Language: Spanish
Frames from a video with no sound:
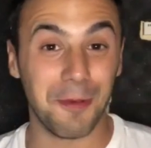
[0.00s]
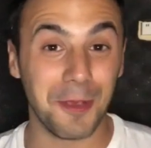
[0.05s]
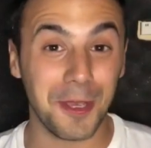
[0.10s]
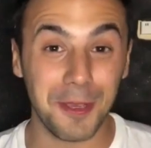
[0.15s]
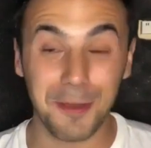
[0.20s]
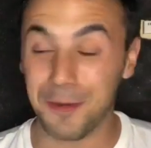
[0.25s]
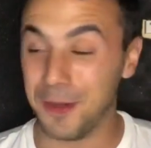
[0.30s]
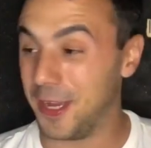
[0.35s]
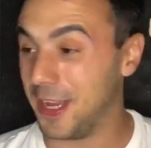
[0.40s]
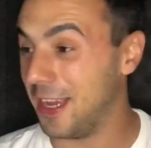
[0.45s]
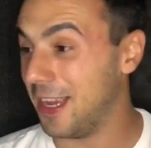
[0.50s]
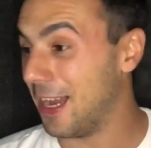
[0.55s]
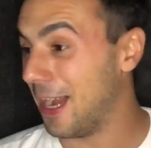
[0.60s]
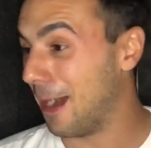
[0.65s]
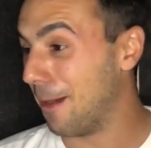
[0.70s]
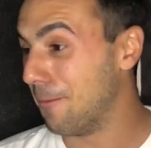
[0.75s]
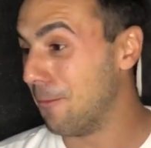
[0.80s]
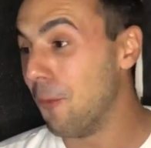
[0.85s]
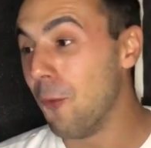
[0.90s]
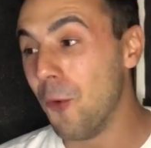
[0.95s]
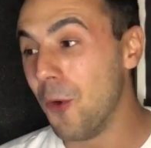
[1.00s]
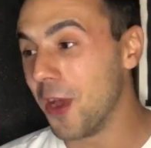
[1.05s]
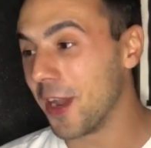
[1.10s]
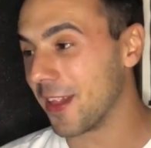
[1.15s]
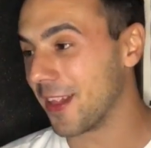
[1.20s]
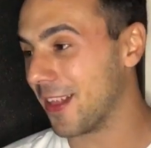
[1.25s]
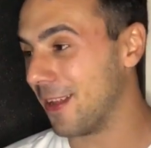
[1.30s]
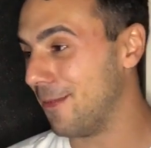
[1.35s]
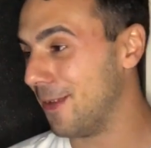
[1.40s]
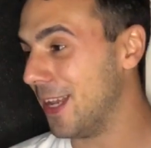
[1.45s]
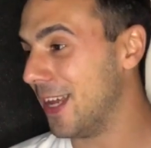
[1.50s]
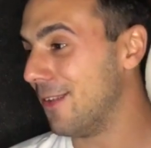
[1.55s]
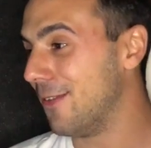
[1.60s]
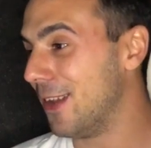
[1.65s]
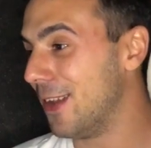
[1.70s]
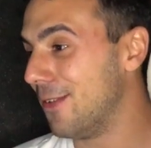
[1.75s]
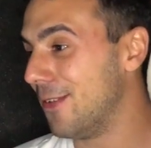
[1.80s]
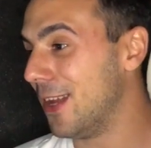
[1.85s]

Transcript: vive, eh, a muerte. Mirá, mirá,